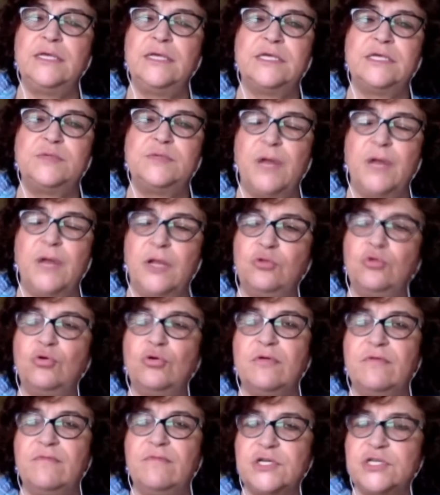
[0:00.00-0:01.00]
из
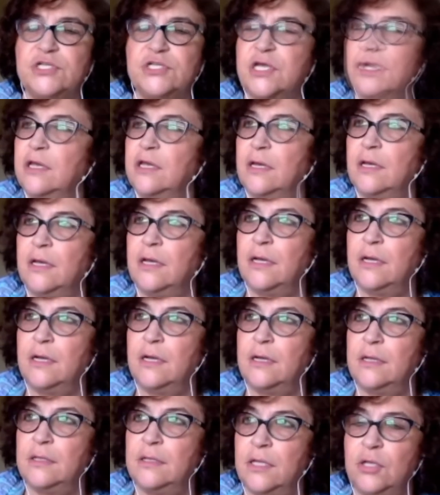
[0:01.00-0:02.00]
аспирантуры вышки
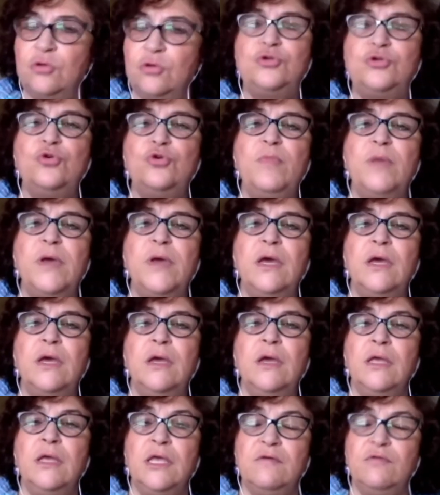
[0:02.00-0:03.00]
э, на Ютьюбе,
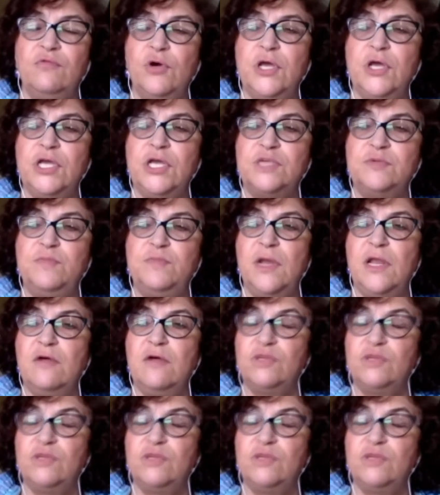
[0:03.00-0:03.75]
его избили